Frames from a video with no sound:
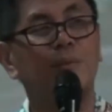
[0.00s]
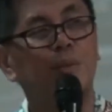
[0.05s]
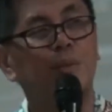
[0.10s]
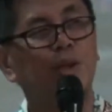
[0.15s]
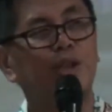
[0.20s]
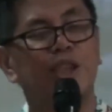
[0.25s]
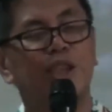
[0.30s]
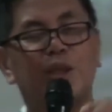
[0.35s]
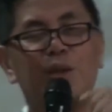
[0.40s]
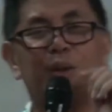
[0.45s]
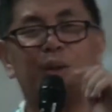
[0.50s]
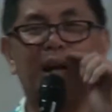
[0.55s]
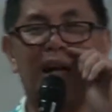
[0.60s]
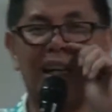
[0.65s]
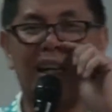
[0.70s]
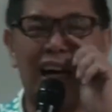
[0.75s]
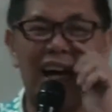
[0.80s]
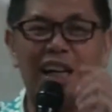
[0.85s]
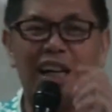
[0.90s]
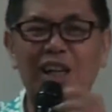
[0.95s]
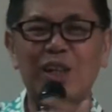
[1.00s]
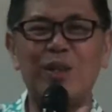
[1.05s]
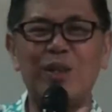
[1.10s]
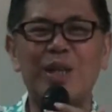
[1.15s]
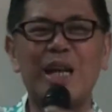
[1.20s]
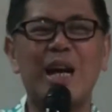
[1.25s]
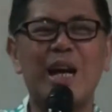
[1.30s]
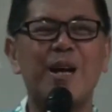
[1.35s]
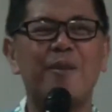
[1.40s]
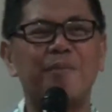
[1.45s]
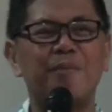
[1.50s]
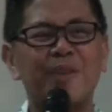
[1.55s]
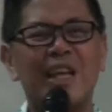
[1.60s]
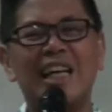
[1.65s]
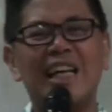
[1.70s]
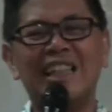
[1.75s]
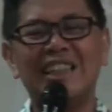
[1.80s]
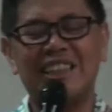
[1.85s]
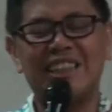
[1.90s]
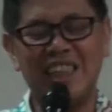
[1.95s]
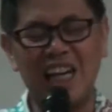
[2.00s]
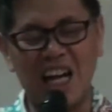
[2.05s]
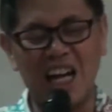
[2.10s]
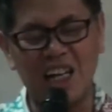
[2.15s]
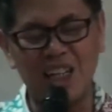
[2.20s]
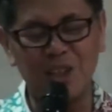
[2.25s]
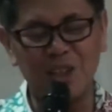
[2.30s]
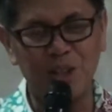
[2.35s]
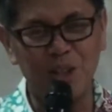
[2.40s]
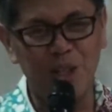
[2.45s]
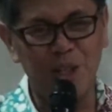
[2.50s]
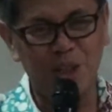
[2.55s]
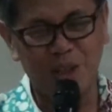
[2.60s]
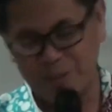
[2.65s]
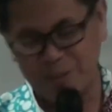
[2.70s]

Puji Tuhan. Haleluya. Silakan duduk.